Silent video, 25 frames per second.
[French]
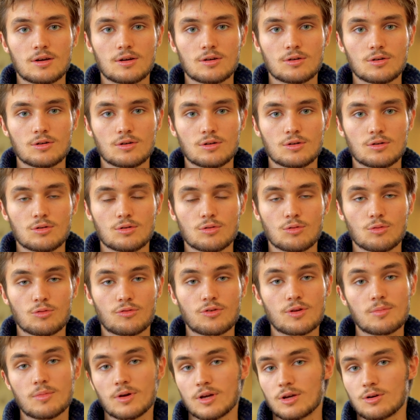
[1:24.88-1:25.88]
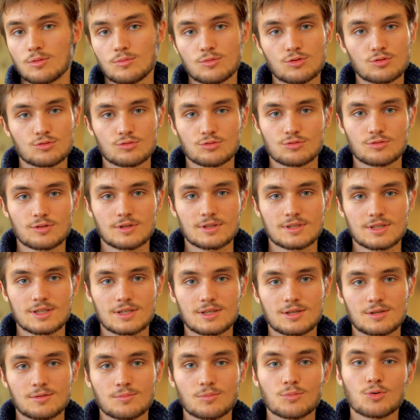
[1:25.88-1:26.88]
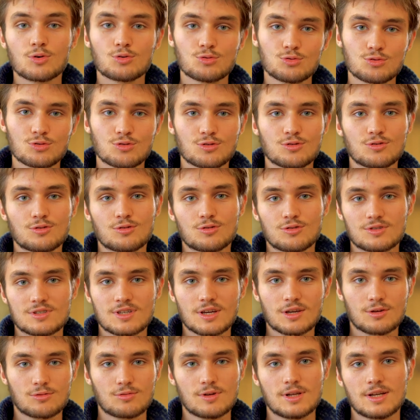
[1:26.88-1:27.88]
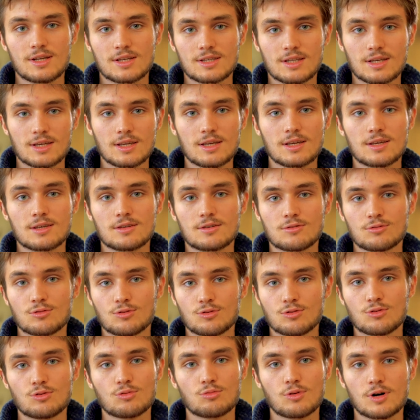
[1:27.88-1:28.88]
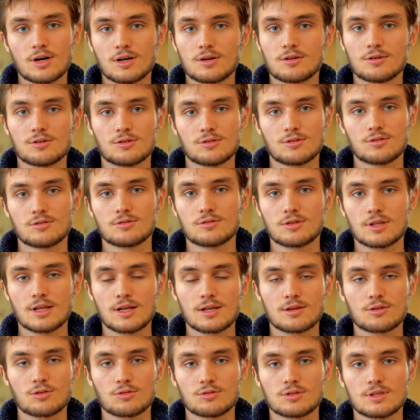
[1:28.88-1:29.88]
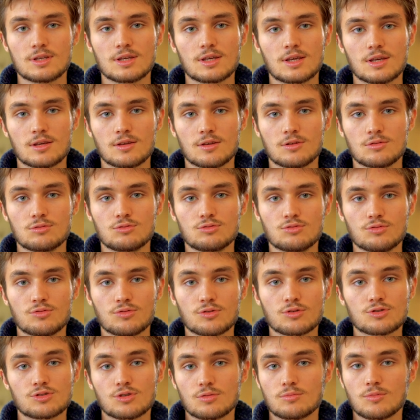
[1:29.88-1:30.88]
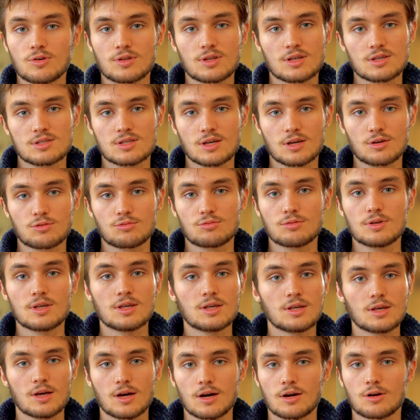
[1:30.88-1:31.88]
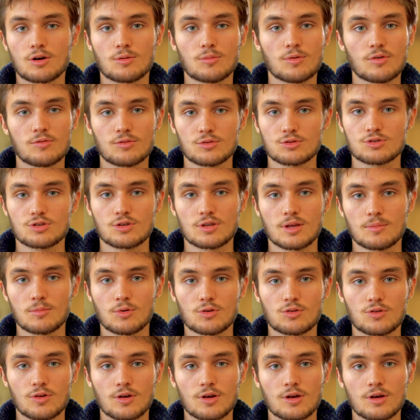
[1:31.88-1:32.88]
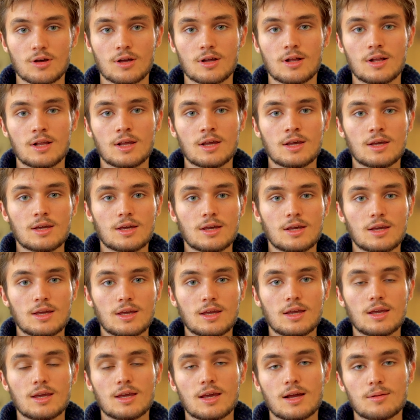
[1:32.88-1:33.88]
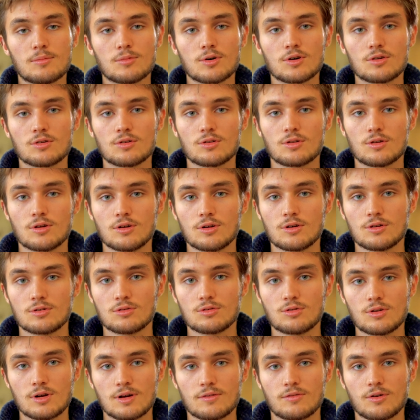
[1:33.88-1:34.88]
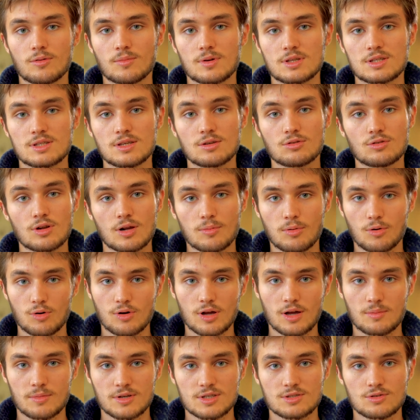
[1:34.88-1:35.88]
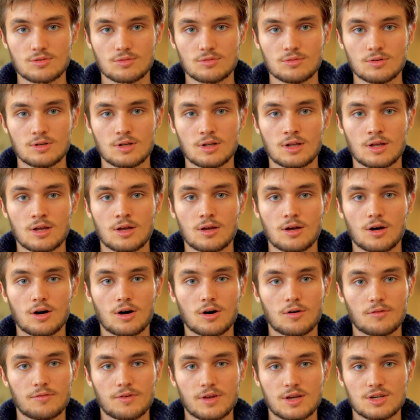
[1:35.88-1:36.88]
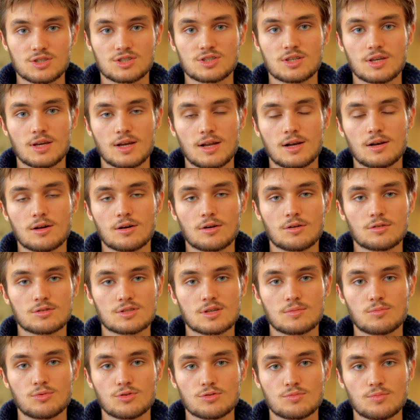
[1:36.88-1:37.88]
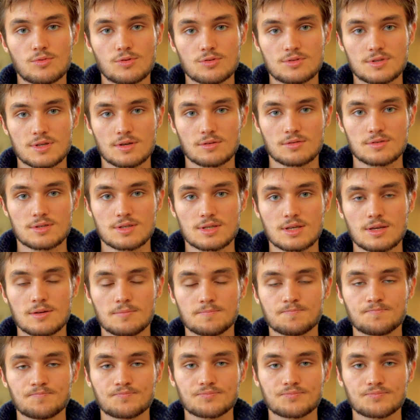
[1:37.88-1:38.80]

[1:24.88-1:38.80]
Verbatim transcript: euh, on fait, bah, comme le nom l'indique, beaucoup de circuits électriques, de lois euh, d'électronique et du fonctionnement d'un circuit, à comment fonctionne un moteur, et également euh, de l'informatique, de la programmation en VHDL, en C++ et en C,